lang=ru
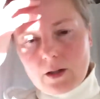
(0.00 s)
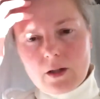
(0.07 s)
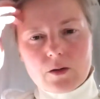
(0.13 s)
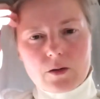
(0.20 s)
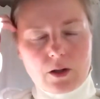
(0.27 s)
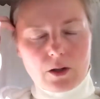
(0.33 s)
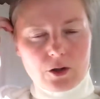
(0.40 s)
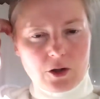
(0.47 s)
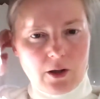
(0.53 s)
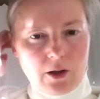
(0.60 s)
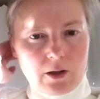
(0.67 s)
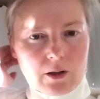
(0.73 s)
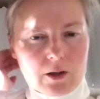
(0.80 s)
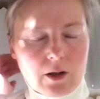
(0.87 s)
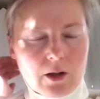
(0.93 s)
такие
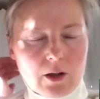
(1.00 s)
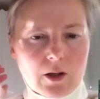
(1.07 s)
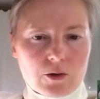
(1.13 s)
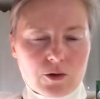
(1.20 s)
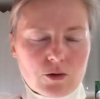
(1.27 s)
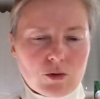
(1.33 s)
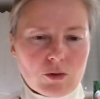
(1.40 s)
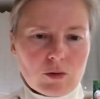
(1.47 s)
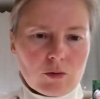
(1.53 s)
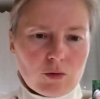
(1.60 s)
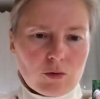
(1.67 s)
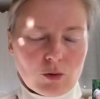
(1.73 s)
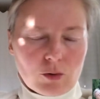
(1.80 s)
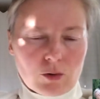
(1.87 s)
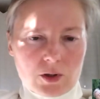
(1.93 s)
встречала, что
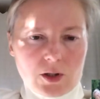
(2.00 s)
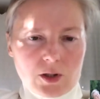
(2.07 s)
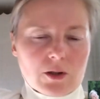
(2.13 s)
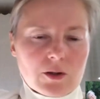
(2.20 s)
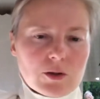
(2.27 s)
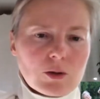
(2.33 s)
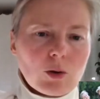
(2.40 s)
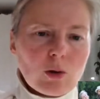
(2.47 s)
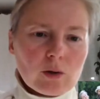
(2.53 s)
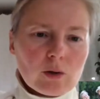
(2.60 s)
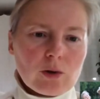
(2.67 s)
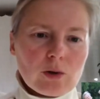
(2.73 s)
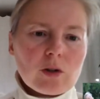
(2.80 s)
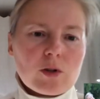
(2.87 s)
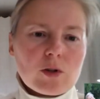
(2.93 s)
что-то делал злое,
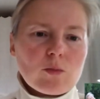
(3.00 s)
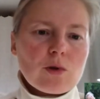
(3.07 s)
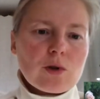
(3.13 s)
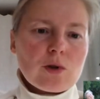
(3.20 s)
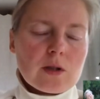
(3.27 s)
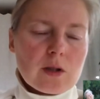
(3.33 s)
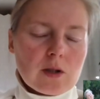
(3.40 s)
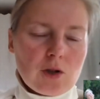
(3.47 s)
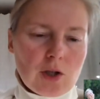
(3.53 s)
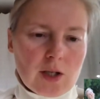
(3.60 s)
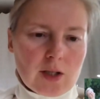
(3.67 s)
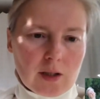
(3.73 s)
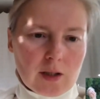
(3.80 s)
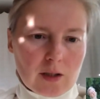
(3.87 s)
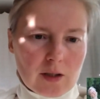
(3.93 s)
но нет возможности
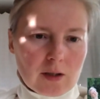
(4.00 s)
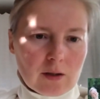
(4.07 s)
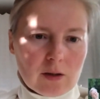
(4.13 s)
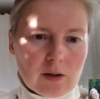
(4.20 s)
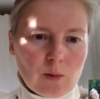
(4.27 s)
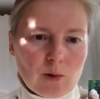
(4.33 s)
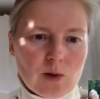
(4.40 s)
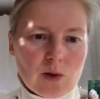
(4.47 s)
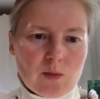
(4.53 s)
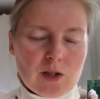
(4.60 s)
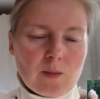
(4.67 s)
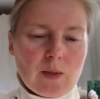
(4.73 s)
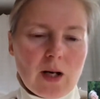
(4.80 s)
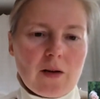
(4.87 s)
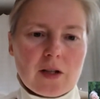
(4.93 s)
сейчас это делать. Допустим,
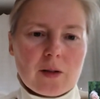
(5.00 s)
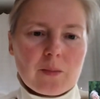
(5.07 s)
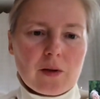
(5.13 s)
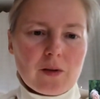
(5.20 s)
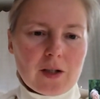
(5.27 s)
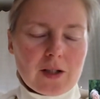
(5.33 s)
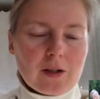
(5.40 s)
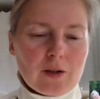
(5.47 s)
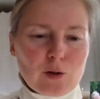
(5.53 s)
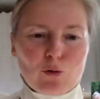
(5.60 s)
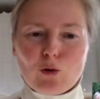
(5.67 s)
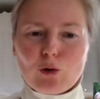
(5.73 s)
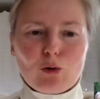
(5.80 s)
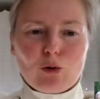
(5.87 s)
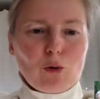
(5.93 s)
Земля вся превратилась
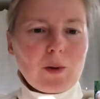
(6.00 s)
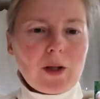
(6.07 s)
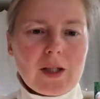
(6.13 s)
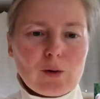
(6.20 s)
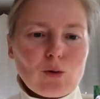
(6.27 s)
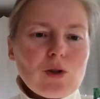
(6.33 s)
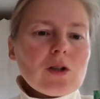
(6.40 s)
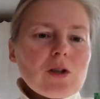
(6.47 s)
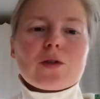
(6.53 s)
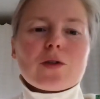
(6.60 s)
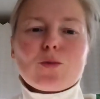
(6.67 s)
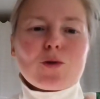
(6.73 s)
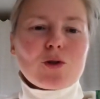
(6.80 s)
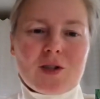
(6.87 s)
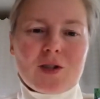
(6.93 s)
в водную планету, нет
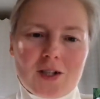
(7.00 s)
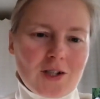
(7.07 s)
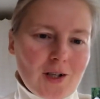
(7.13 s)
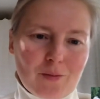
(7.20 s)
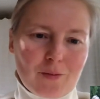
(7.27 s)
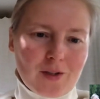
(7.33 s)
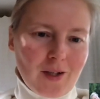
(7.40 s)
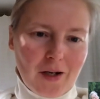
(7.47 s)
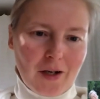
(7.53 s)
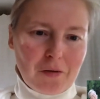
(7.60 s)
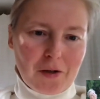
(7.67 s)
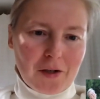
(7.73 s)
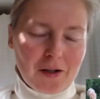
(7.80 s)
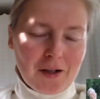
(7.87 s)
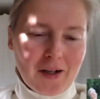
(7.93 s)
возможности сажать
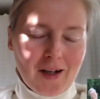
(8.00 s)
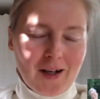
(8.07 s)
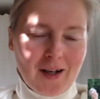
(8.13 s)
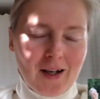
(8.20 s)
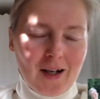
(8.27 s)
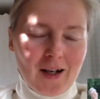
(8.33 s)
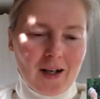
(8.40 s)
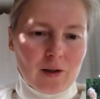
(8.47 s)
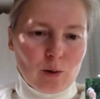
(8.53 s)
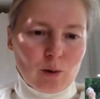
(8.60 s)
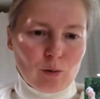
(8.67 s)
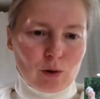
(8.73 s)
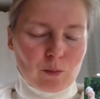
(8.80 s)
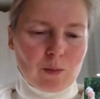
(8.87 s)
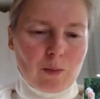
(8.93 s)
деревья.
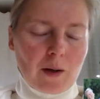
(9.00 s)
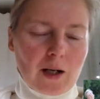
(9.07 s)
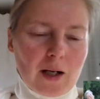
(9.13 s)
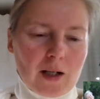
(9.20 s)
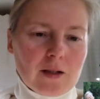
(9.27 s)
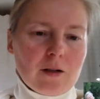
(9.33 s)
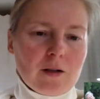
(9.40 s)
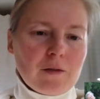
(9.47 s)
Ну вот полагать